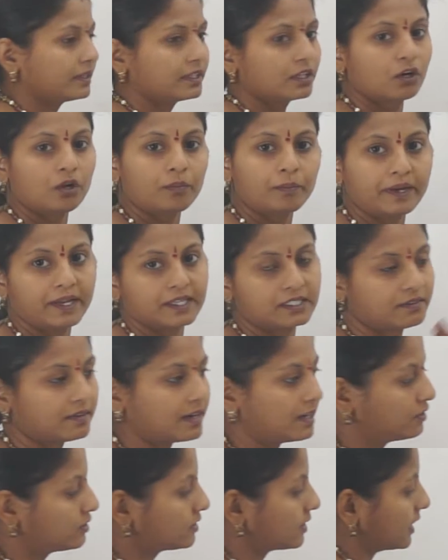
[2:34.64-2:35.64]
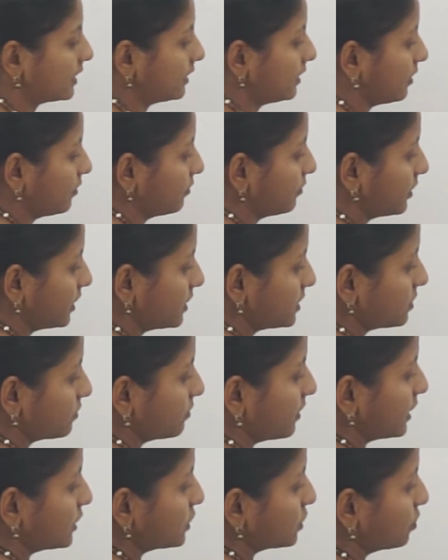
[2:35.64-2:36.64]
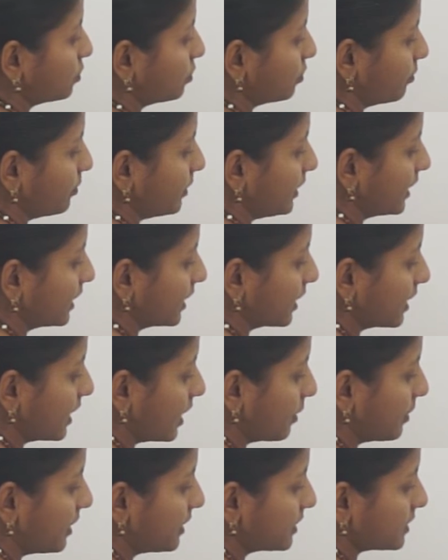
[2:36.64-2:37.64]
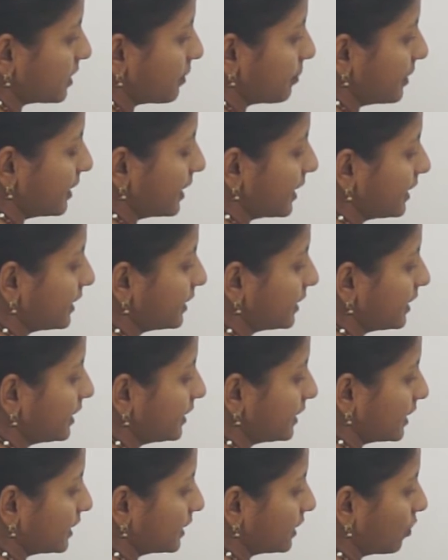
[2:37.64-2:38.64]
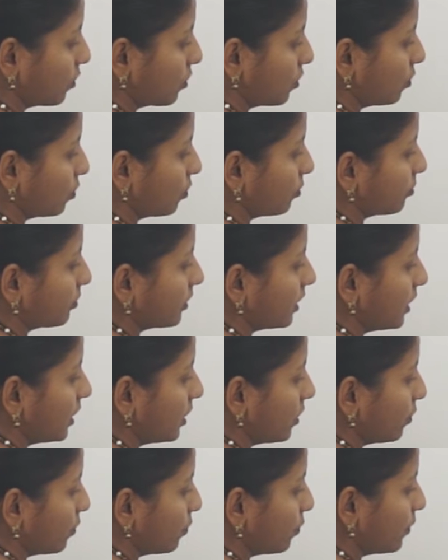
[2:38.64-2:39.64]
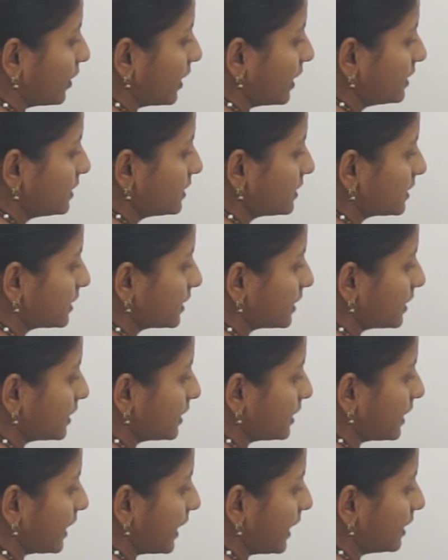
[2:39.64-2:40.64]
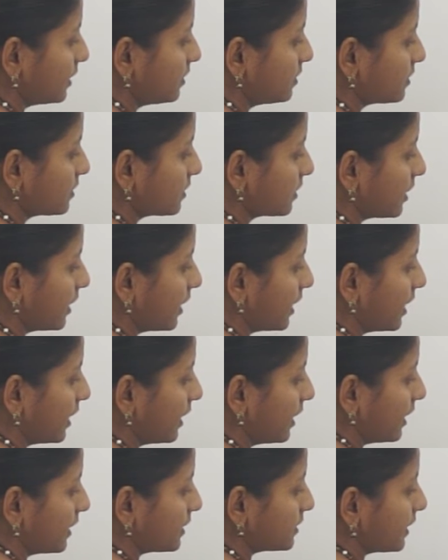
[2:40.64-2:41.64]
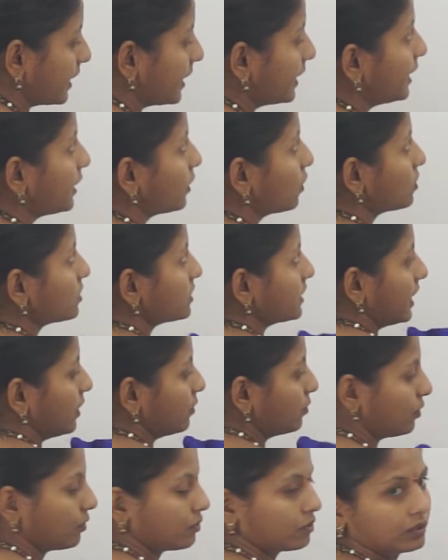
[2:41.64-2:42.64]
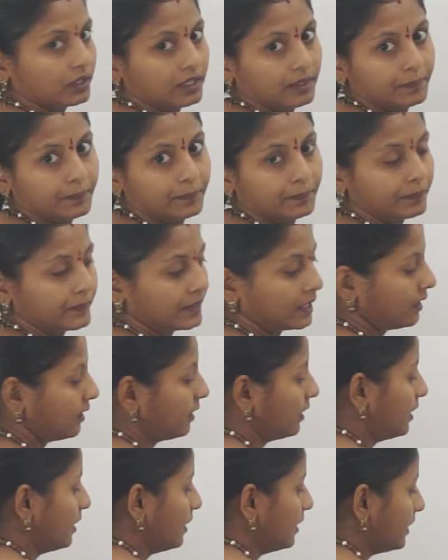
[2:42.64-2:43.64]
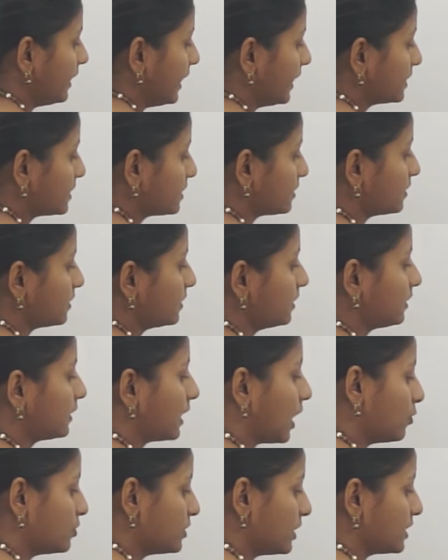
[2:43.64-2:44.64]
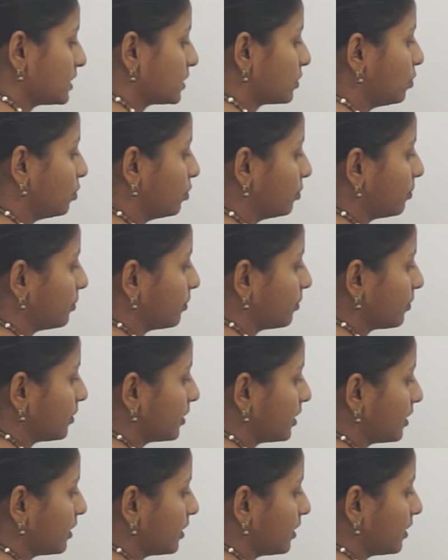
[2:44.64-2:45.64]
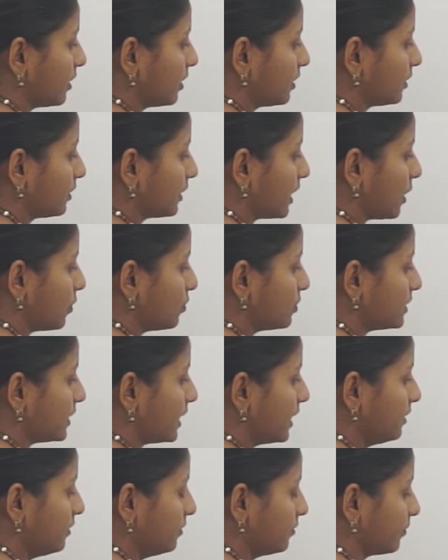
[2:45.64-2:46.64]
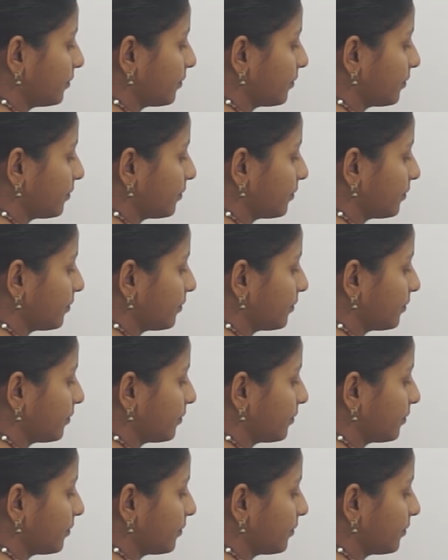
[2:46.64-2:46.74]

మెథడ్లో ప్లేస్ వాల్యూస్ రాద్దాం ఫస్ట్ వన్స్ గ్రూప్ ఇక్కడ కామా ఇది సపరేట్ అయ్యిందంటే ఇదంతా ఒక గ్రూప్ వన్స్ టెన్స్ హండ్రెడ్స్ రెండిట్లో సేమ్ ఉంటుంది నెక్స్ట్ థౌజండ్స్ గ్రూప్ థౌజండ్